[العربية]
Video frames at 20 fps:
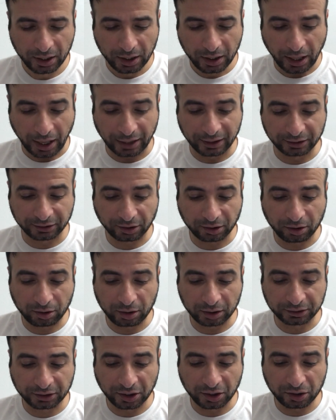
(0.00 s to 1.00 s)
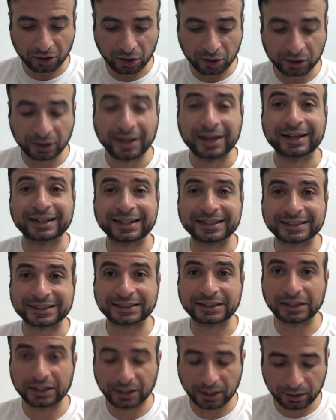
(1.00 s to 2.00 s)
على طيران
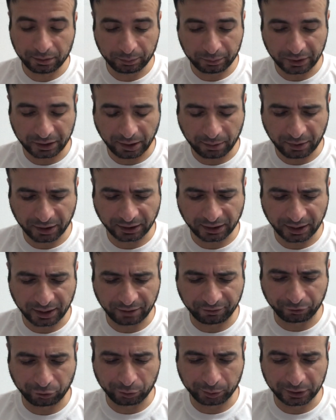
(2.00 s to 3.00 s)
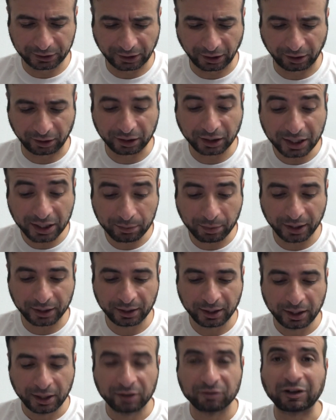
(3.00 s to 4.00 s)
رسيه ب 8000 روبل تقريبا
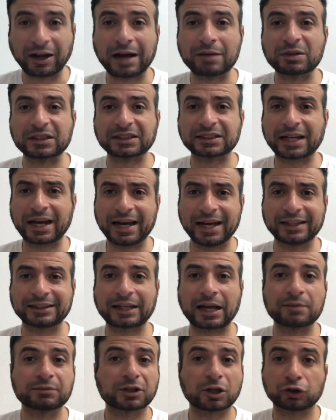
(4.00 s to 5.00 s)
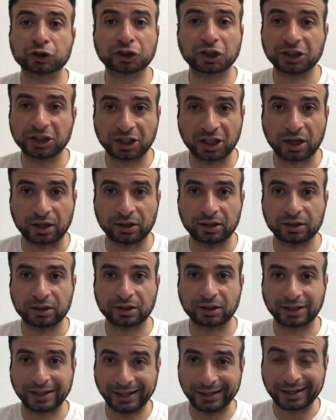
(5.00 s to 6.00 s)
في خمس ساعات 25 دقيقه
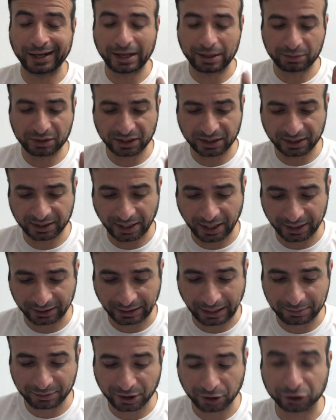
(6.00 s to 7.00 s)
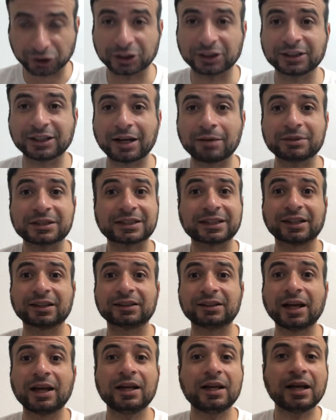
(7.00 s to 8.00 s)
الرحله خمس ساعات 25 دقيقه بالسعر
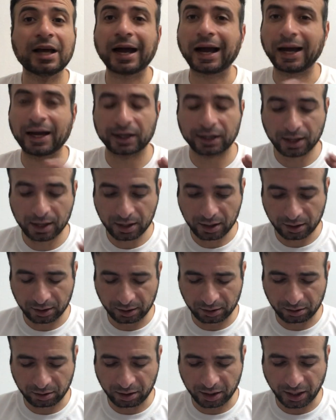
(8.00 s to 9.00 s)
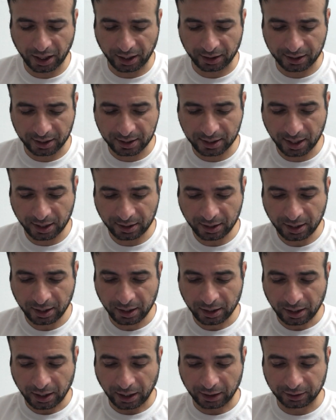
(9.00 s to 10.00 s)
ده حاجه رائعه جدا
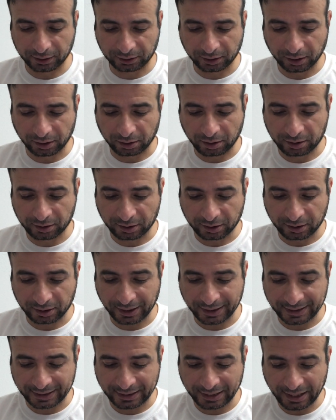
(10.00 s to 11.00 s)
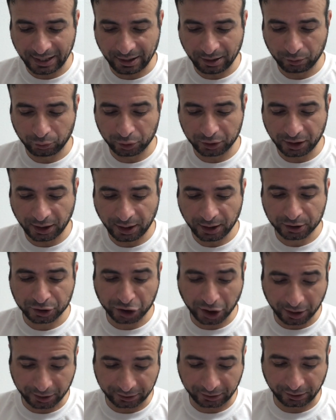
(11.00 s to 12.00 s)
على طيران رسيه ودي
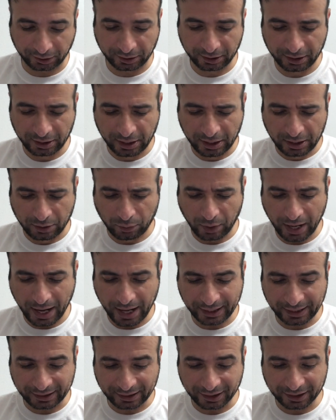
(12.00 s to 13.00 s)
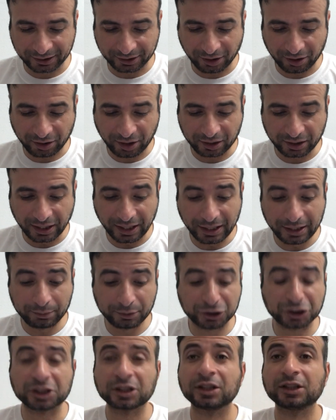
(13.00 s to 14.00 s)
تشارتر ولكن الطيران اللي
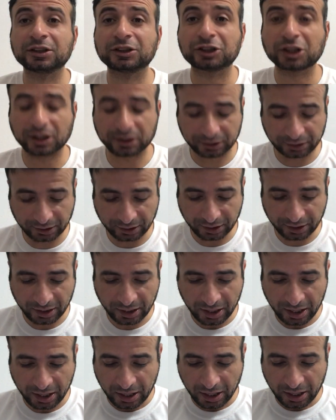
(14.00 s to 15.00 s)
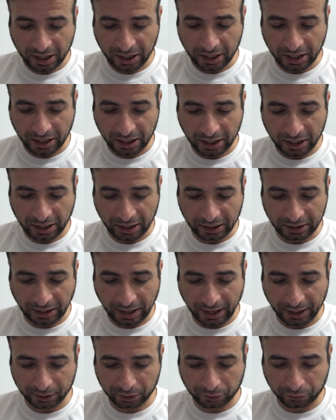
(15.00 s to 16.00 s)
مش تشارتر آه،
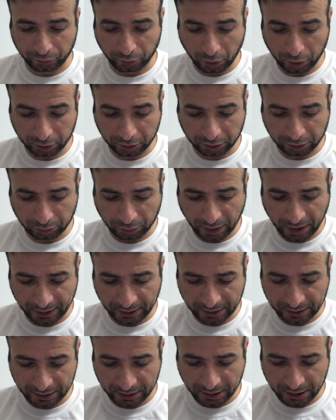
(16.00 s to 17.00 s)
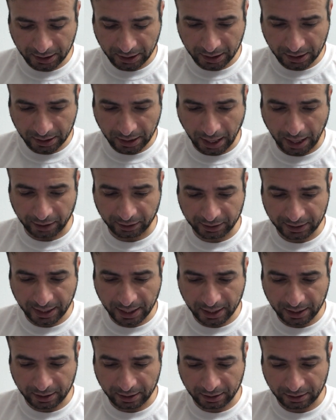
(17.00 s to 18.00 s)
الايروفلوت ولكن دي لا
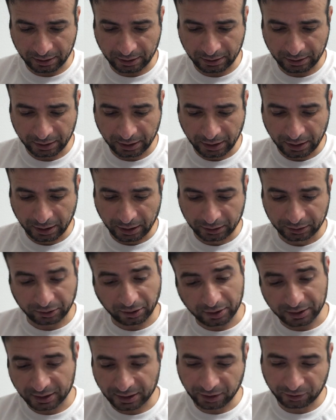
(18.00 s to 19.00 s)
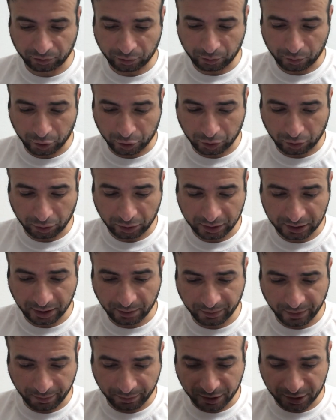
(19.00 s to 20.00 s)
ليها ترانزيت في موسكو
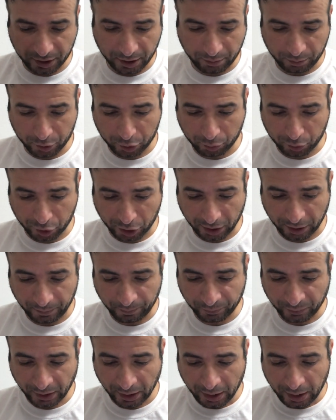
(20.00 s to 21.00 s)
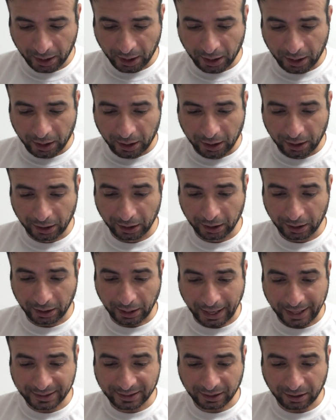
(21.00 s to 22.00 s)
سيبنا من دي مش مشكله آه،
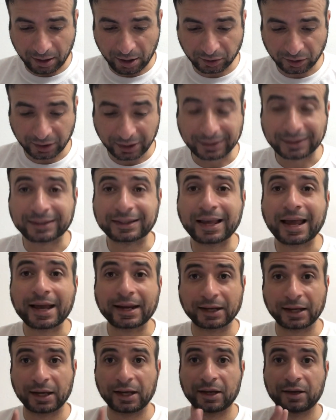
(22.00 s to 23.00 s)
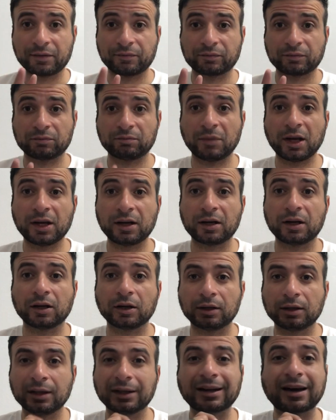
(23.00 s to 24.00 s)
عايز الخط الثاني من
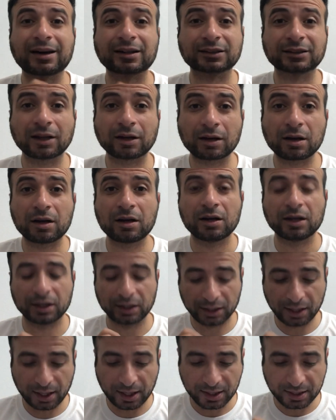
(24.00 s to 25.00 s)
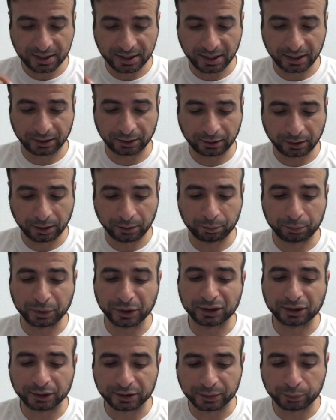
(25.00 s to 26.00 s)
الغردقه الى سانت
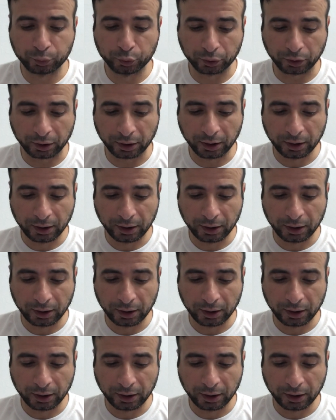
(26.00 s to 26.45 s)
بيترسبورج